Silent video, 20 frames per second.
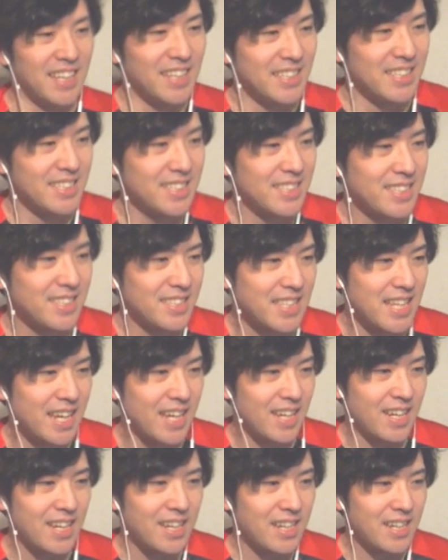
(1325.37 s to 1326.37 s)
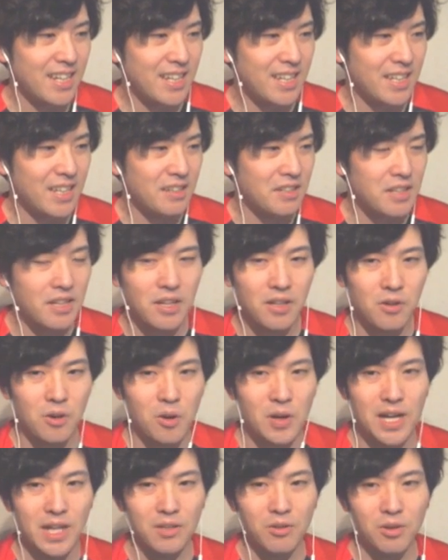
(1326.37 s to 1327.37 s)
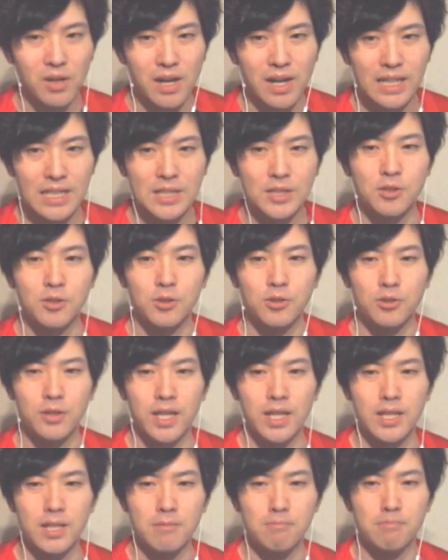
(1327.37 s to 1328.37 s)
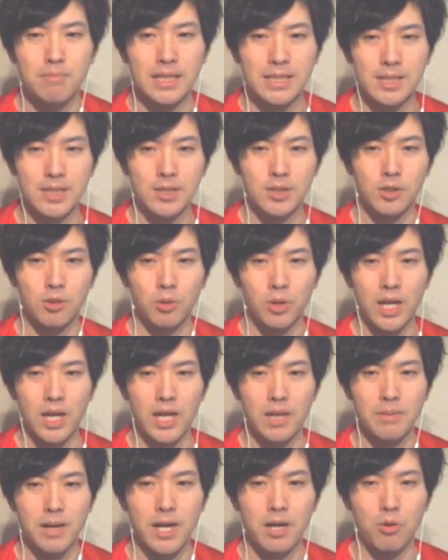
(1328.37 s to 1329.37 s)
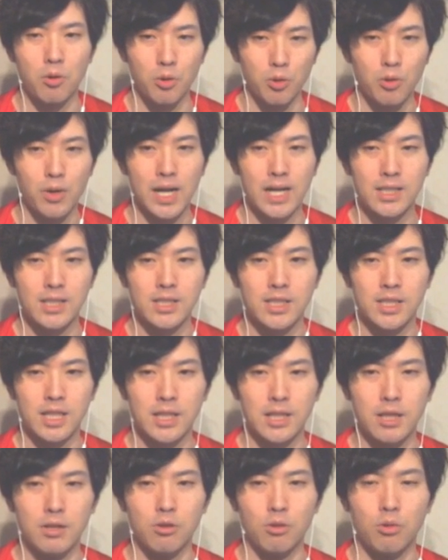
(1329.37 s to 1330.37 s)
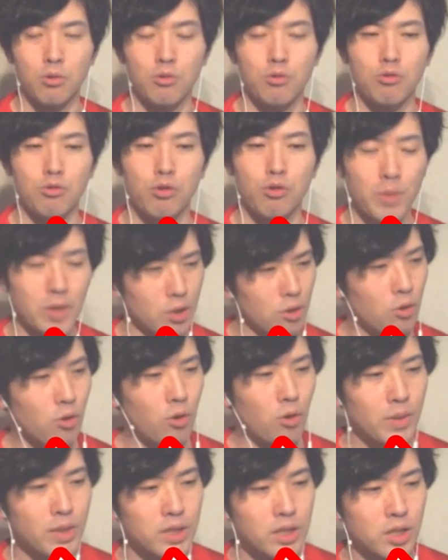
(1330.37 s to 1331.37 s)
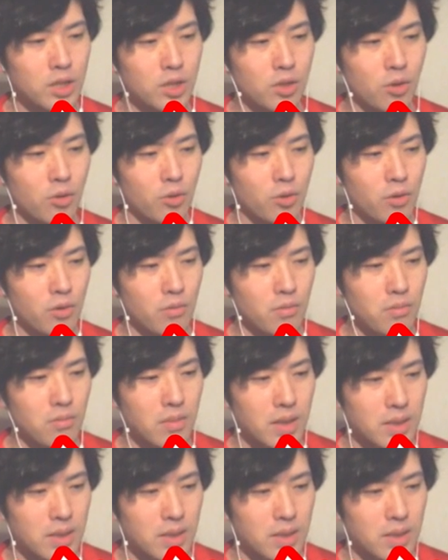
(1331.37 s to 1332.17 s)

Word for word: せ、えー、ではね今回動画は以上となります良ければ高評価チャンネル登録コメントの方お待ちしておりま